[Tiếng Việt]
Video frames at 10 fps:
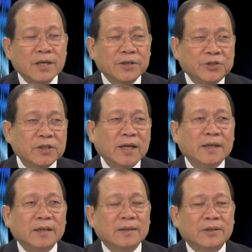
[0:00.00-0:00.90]
trước hết
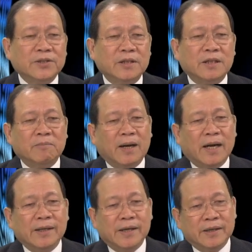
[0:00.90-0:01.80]
tôi xin trình
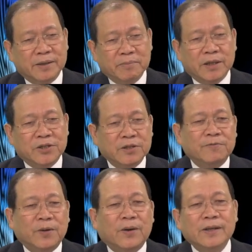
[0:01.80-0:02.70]
bày về chứng bệnh sưng
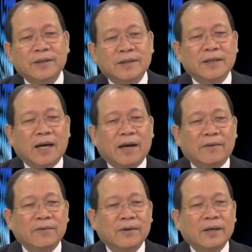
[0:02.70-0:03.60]
phổi như thế
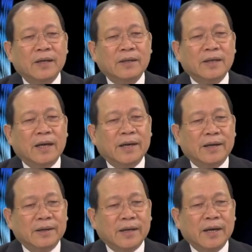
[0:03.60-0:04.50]
nào thì
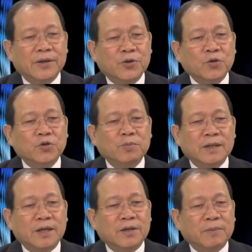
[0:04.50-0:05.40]
cái chuốt chủng
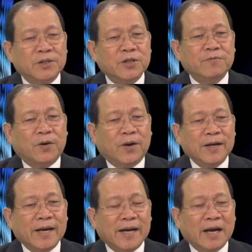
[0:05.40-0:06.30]
ngừa bệnh sưng
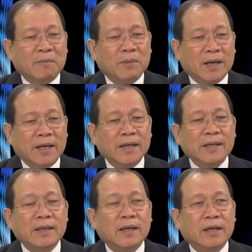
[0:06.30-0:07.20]
phổi gây ra
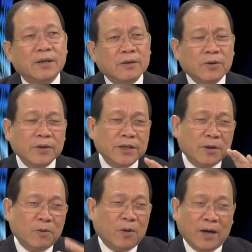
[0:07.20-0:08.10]
bởi có
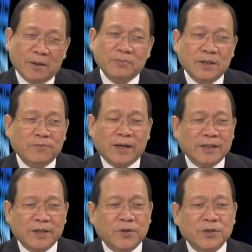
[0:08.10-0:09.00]
nhiều loại lắm chứ không phải
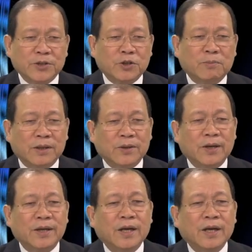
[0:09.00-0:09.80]
chỉ có di trùng mà thôi